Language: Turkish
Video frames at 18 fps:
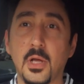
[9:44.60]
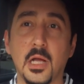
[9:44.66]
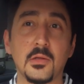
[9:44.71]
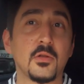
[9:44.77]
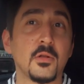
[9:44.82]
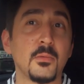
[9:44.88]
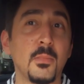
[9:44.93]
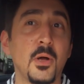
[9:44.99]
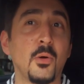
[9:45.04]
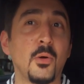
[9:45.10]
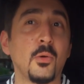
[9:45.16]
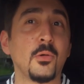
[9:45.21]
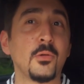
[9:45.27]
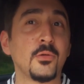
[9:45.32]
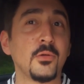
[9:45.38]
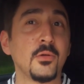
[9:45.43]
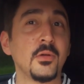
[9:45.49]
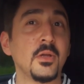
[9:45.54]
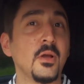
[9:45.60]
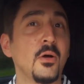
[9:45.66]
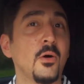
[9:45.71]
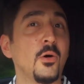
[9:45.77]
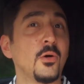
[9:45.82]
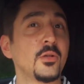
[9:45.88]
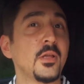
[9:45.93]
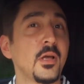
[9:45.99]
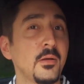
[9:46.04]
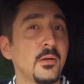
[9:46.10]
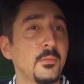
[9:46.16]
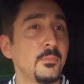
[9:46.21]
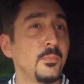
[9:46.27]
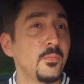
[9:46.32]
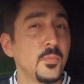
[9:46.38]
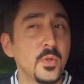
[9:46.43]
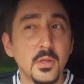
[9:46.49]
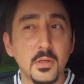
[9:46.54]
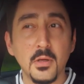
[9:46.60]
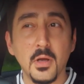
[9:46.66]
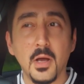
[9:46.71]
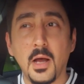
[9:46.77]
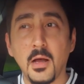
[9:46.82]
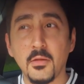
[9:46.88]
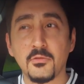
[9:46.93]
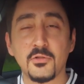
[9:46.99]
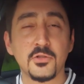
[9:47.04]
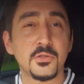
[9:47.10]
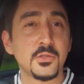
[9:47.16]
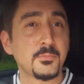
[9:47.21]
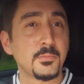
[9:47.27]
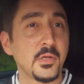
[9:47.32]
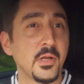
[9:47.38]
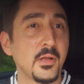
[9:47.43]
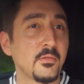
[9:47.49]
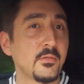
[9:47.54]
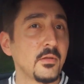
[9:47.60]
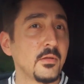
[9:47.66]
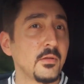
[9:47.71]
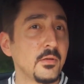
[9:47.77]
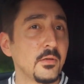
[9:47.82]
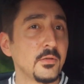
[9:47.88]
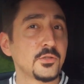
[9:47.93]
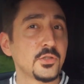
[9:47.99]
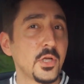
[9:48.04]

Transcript: katılma oldu. Aha. Orada azıcık biraz e,